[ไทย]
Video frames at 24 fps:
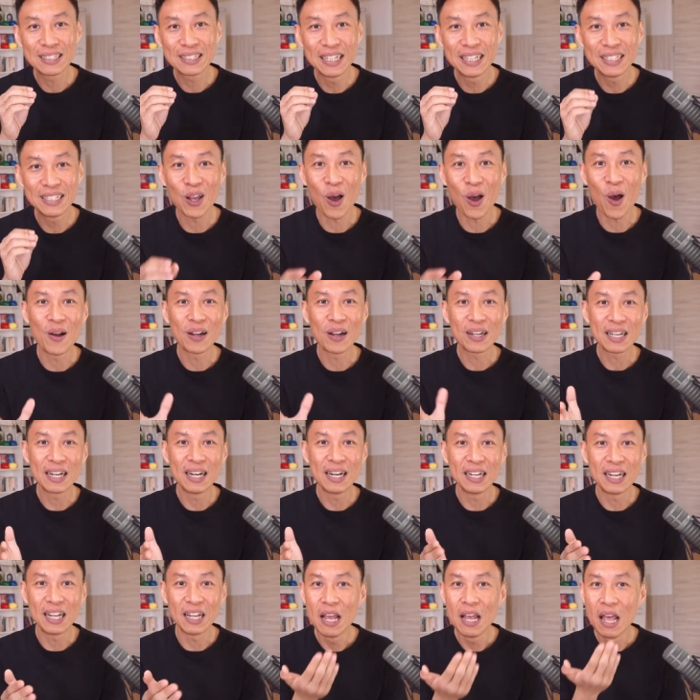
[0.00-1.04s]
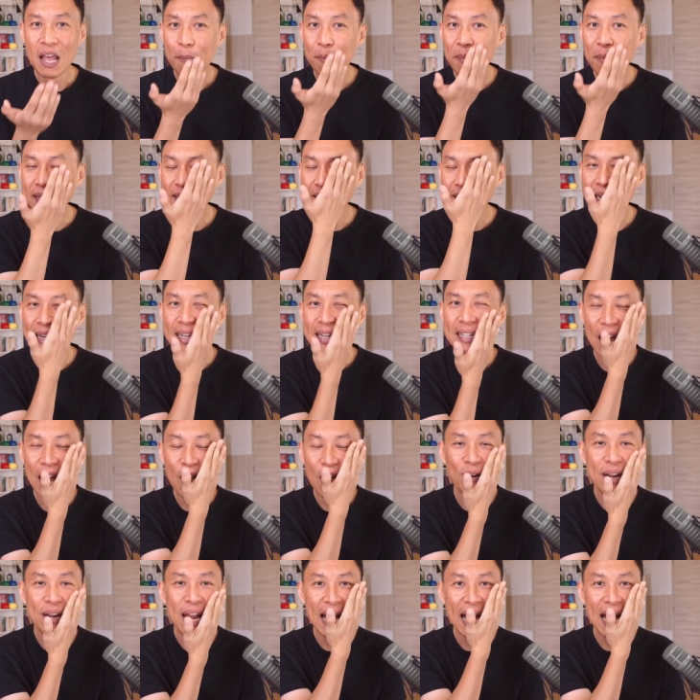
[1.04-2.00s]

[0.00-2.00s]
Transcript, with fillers: ที่2เกิดอีกมันเกิดเงา